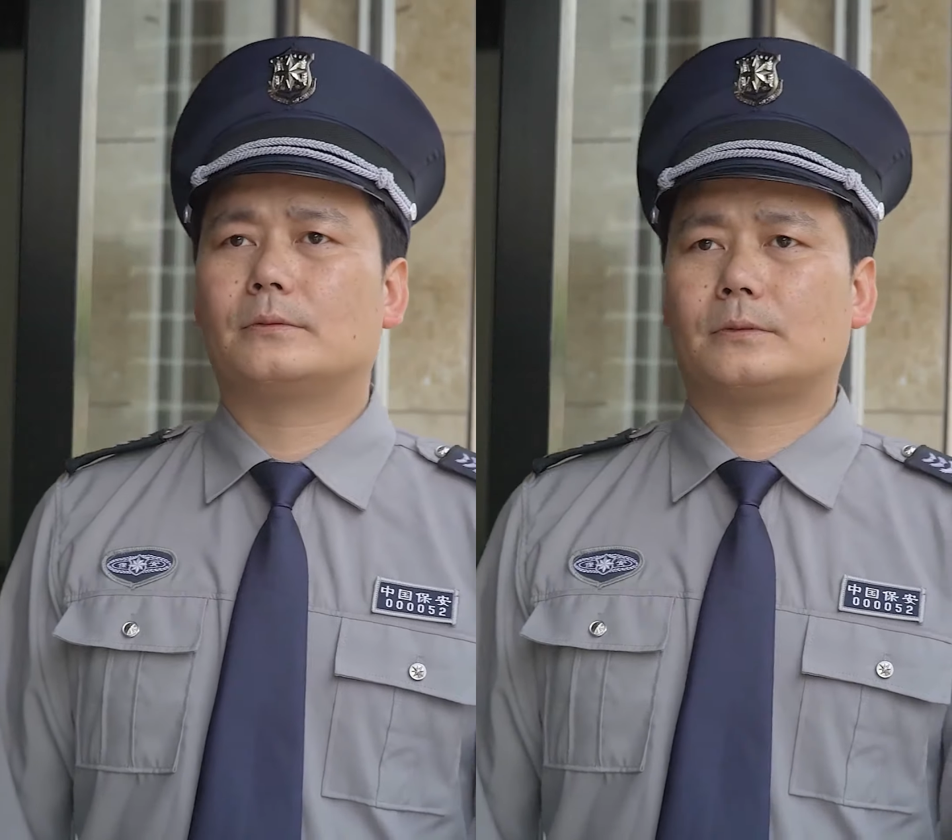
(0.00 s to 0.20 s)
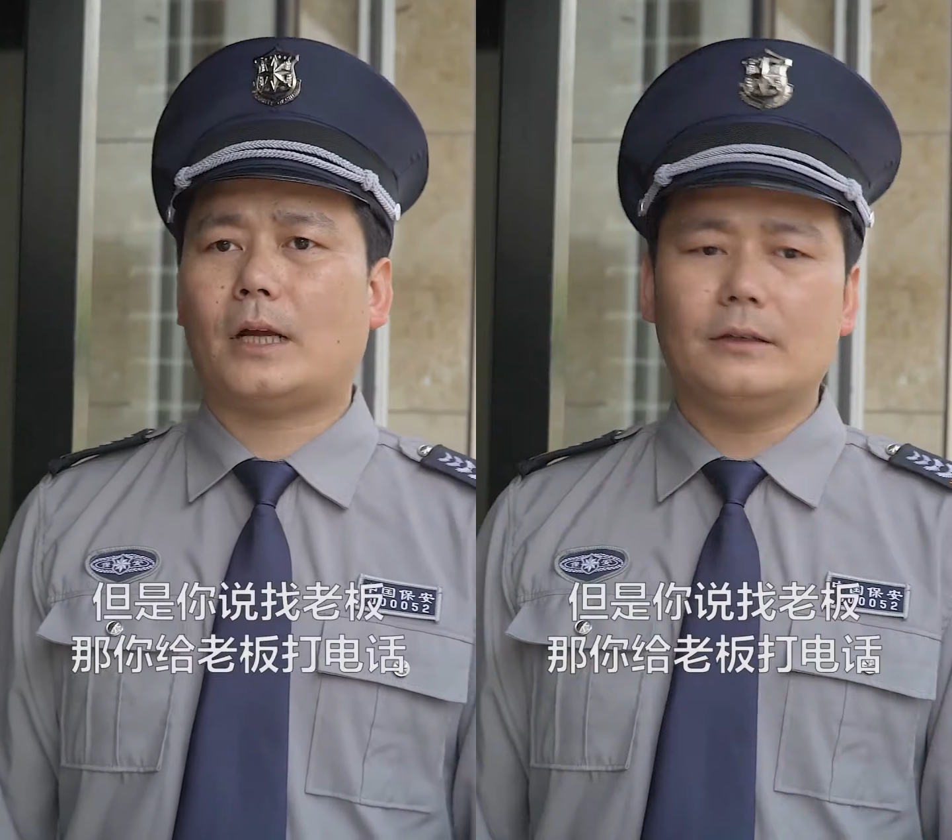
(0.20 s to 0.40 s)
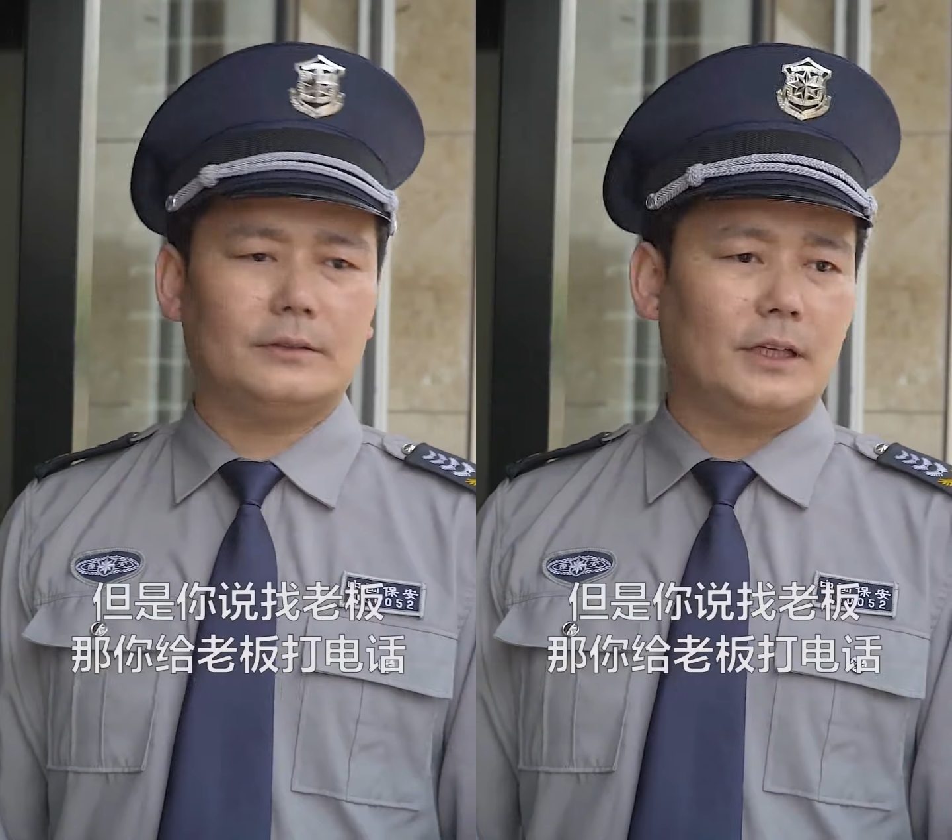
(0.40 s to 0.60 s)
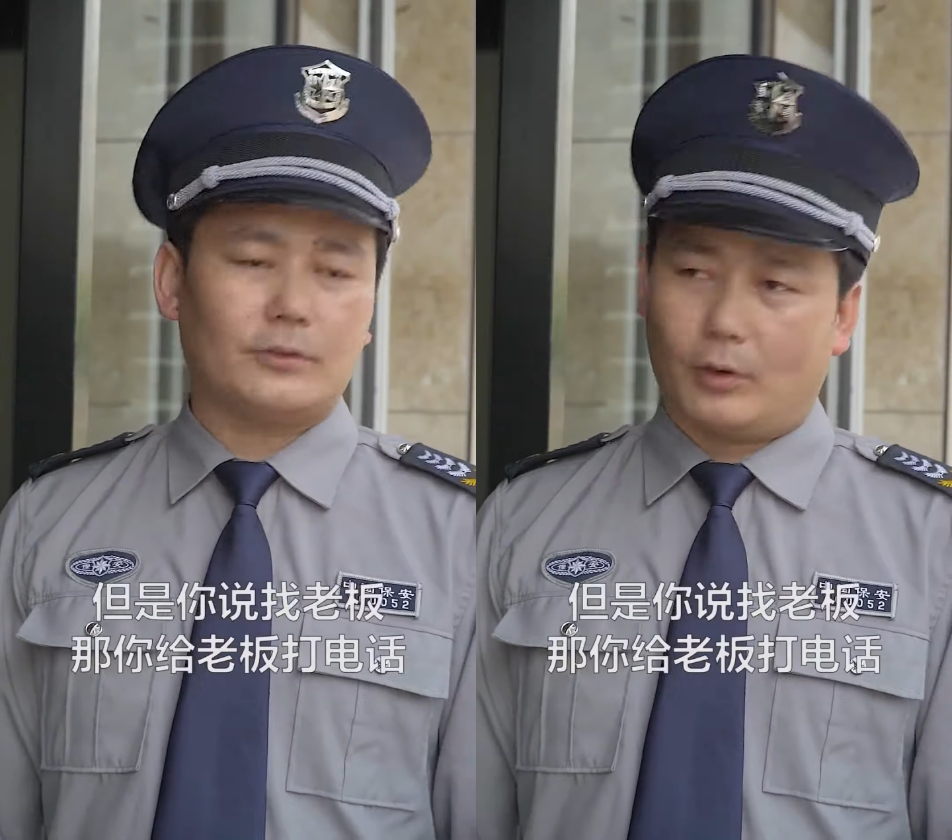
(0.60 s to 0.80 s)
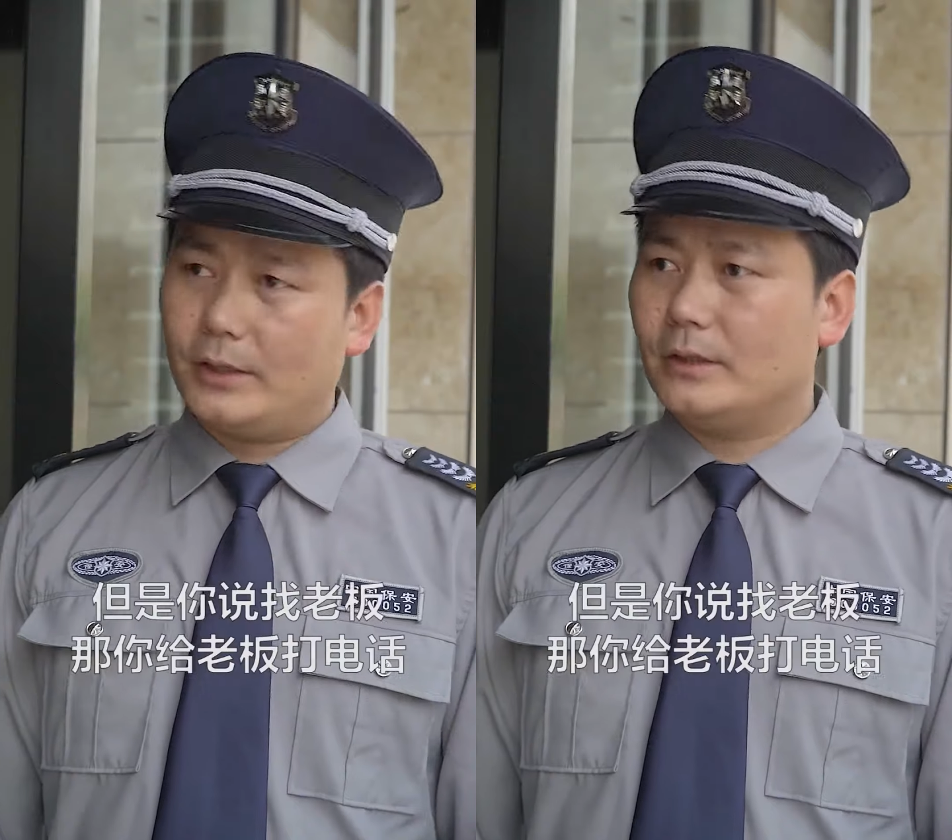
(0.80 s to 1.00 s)
但是恁
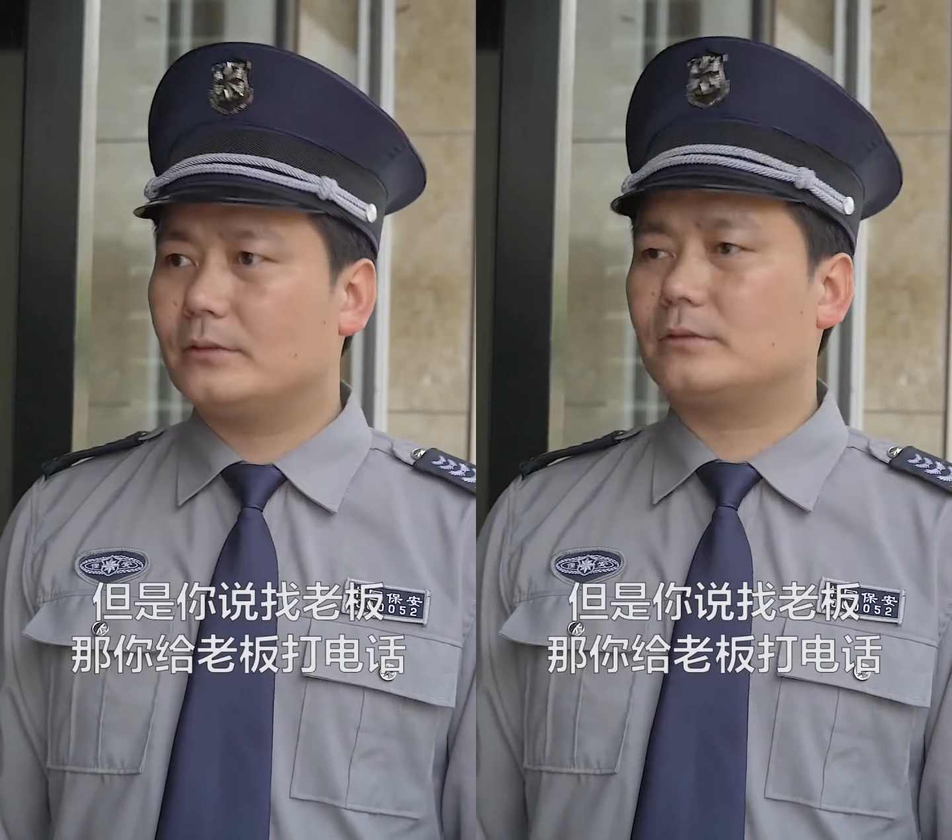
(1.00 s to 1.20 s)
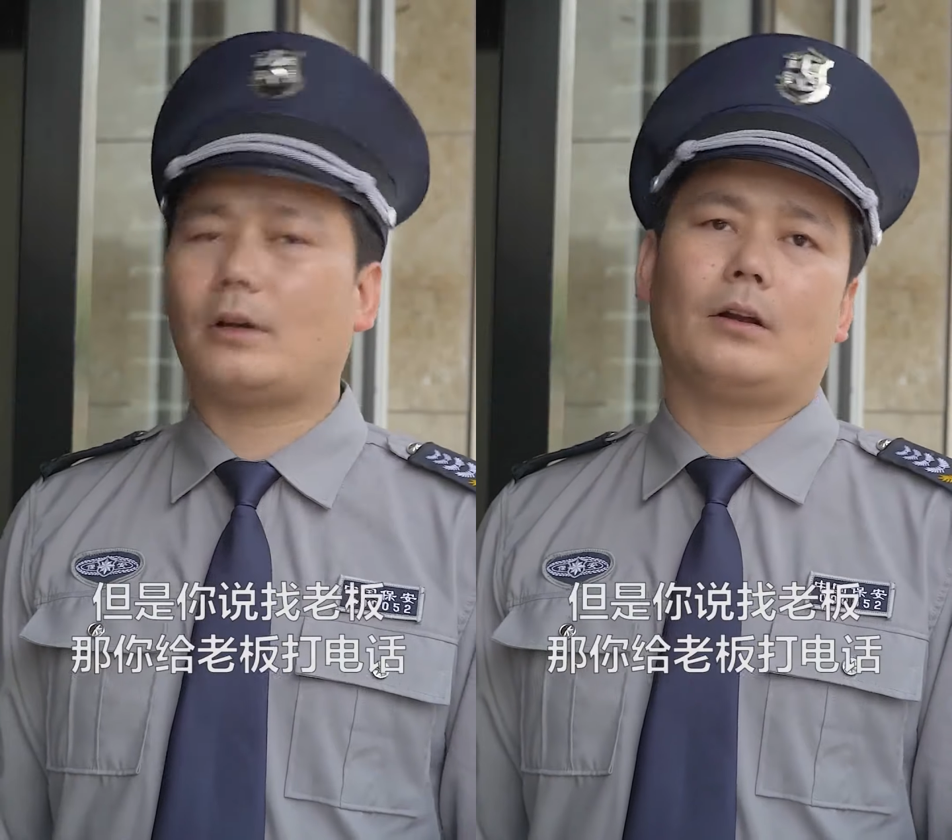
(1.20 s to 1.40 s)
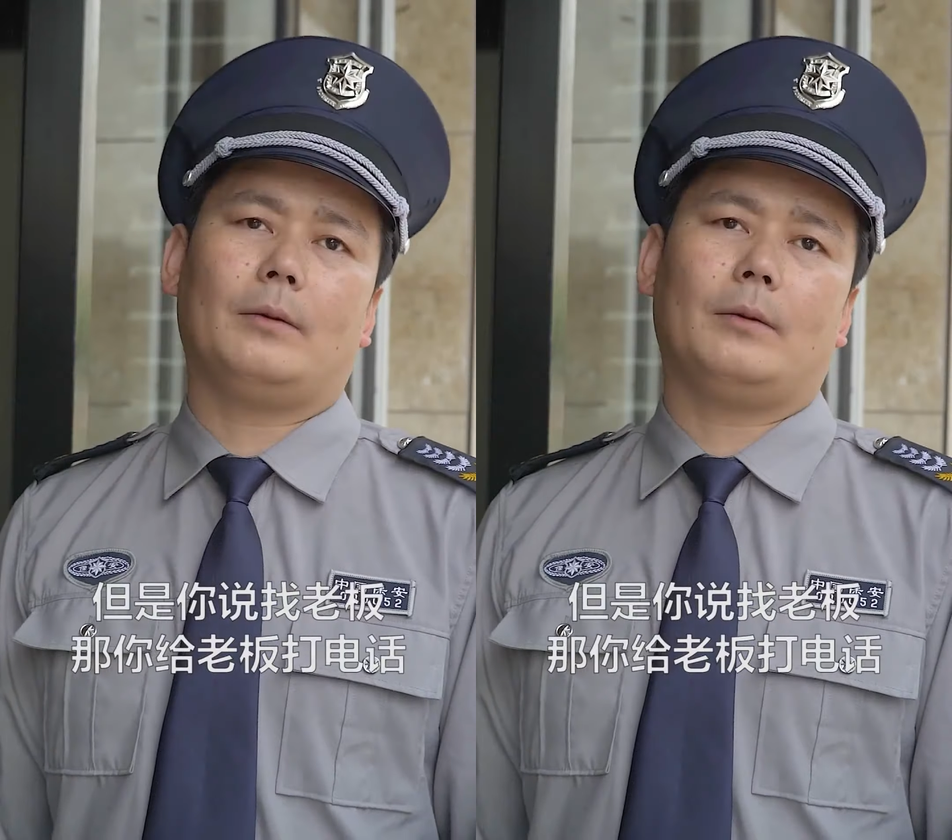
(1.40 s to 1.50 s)
说恁找